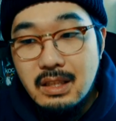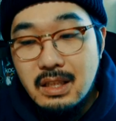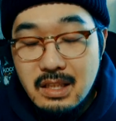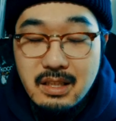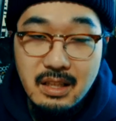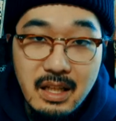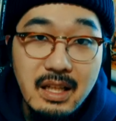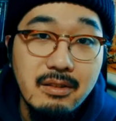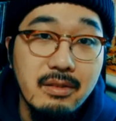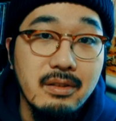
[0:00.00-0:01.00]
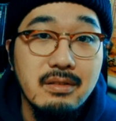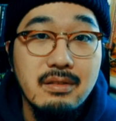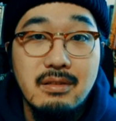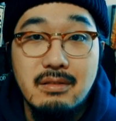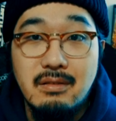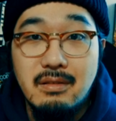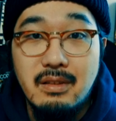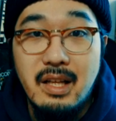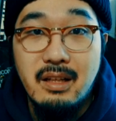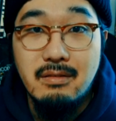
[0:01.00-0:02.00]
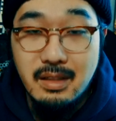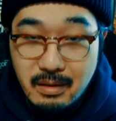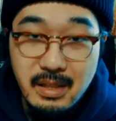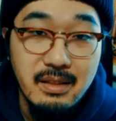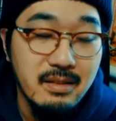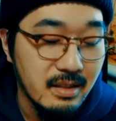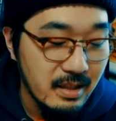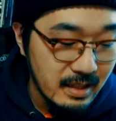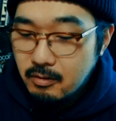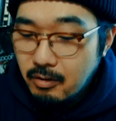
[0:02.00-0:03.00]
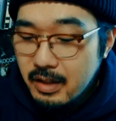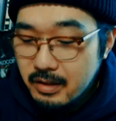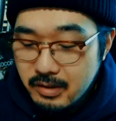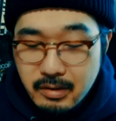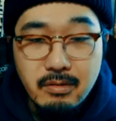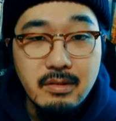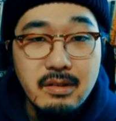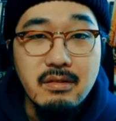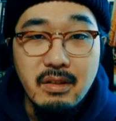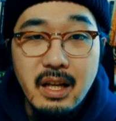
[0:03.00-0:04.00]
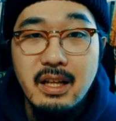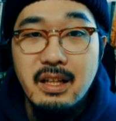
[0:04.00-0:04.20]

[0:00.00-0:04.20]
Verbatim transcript: 感じかなというところでございます。コリンの仕事ですよね。